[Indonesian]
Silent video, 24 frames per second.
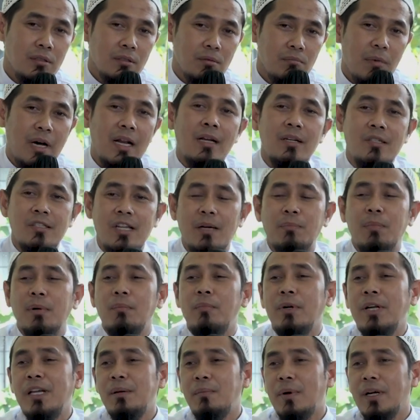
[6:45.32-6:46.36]
Barang siapa
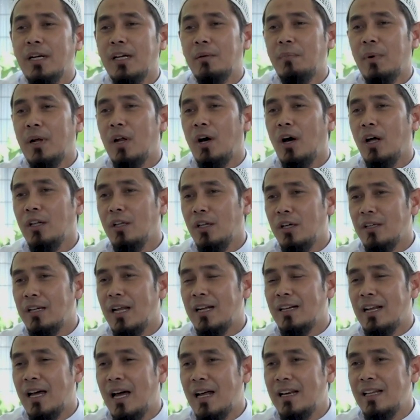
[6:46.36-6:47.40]
beriman kepada Allah
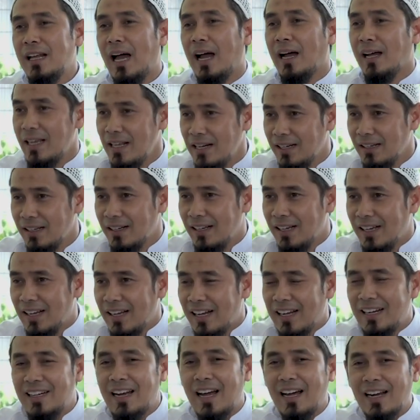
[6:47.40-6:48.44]
dan hari akhir,
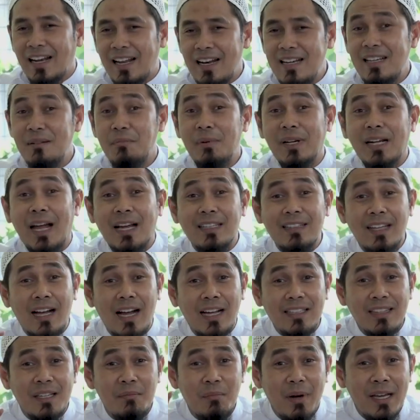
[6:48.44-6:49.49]
hendaklah dia
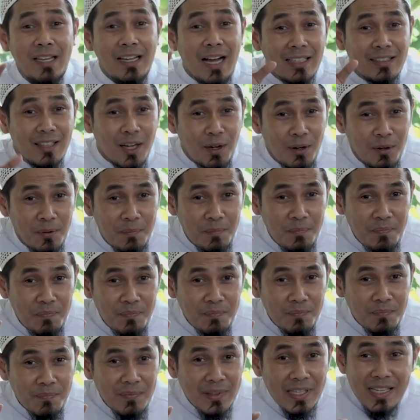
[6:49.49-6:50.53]
berkata-kata baik atau
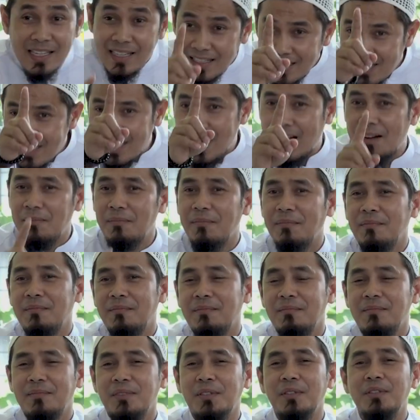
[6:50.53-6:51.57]
diam.
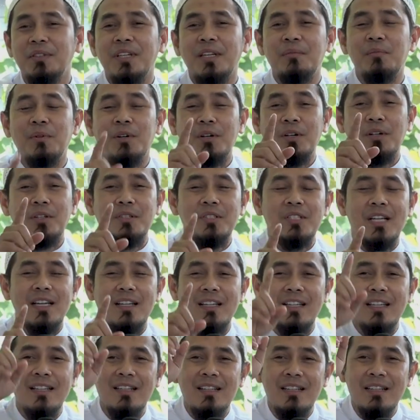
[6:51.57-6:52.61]
Tuh ibu,
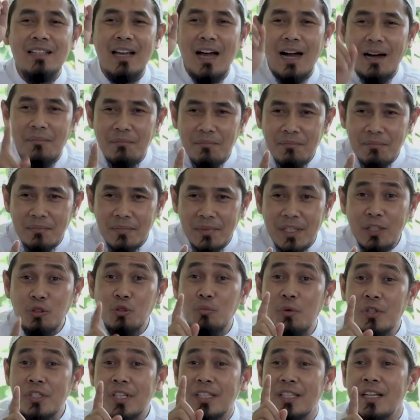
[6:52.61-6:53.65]
jadi diam
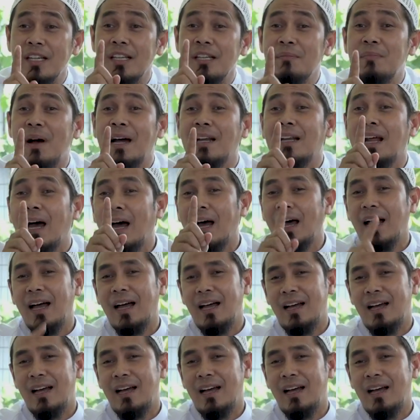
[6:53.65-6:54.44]
itu bisa jadi ibadah.